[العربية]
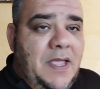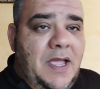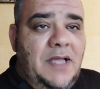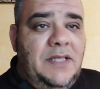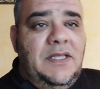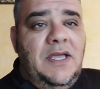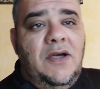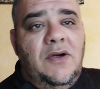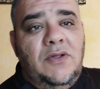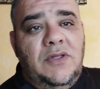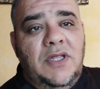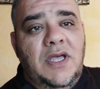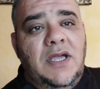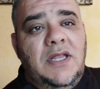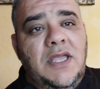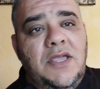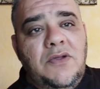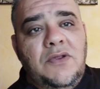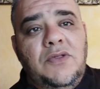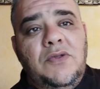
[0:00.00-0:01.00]
أعداء
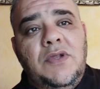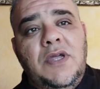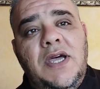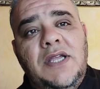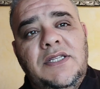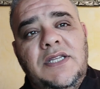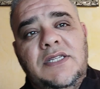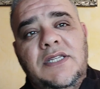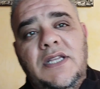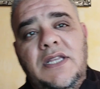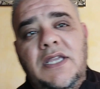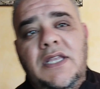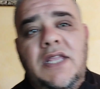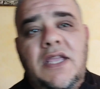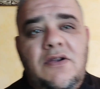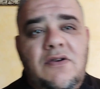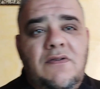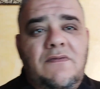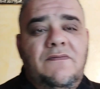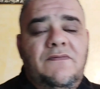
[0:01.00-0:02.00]
الله لا يريدون أن تصل
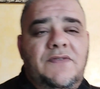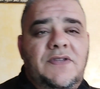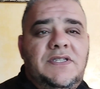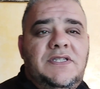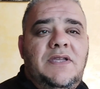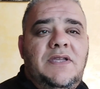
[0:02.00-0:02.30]
إليكم في